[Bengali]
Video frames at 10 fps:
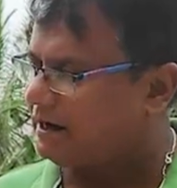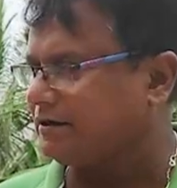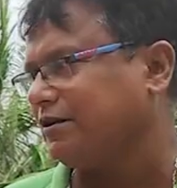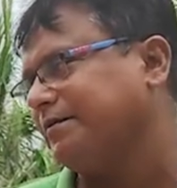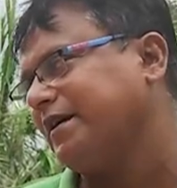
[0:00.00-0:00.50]

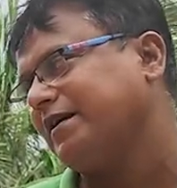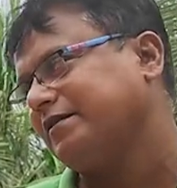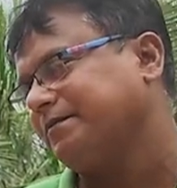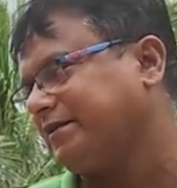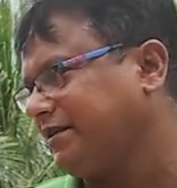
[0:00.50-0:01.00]
একদম
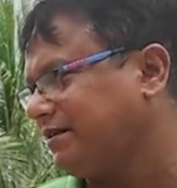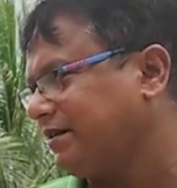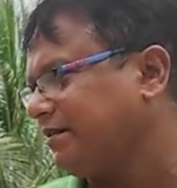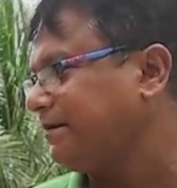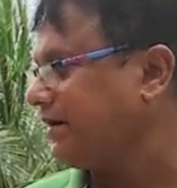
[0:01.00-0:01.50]
একদম তিনটে
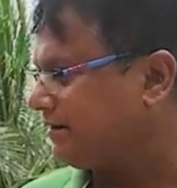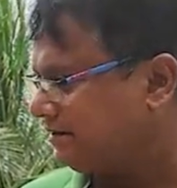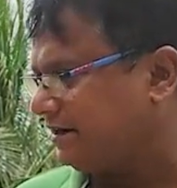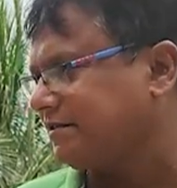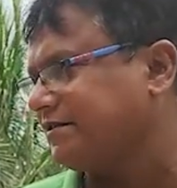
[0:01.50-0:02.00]
ইভিনিং
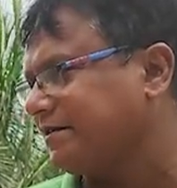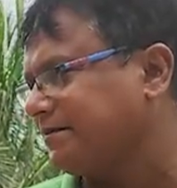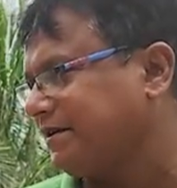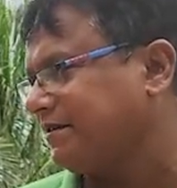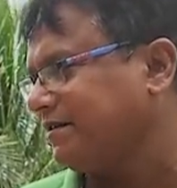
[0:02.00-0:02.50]
স্ন্যাক্স
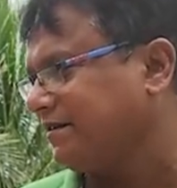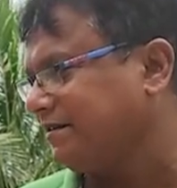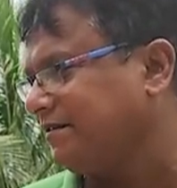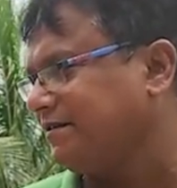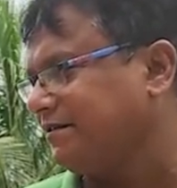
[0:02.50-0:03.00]
থাকবে
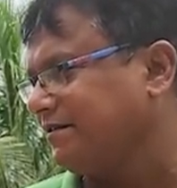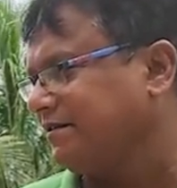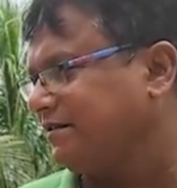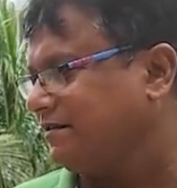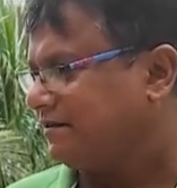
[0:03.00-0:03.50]
আচ্ছা তার মধ্যে
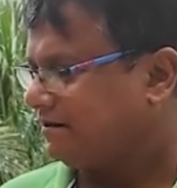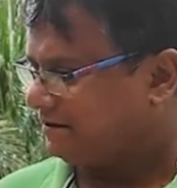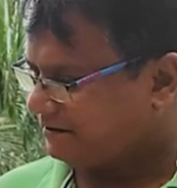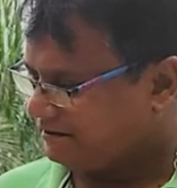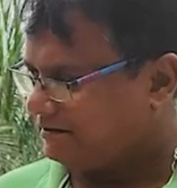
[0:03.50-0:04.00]
ইভিনিং
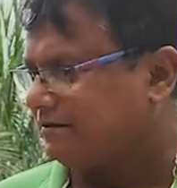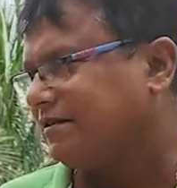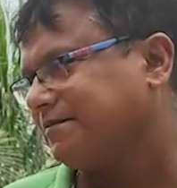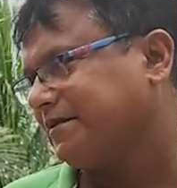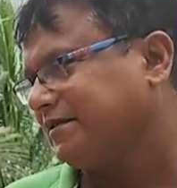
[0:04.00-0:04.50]
স্ন্যাক্সও
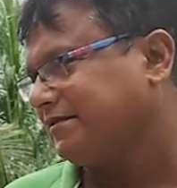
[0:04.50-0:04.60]
থাকবে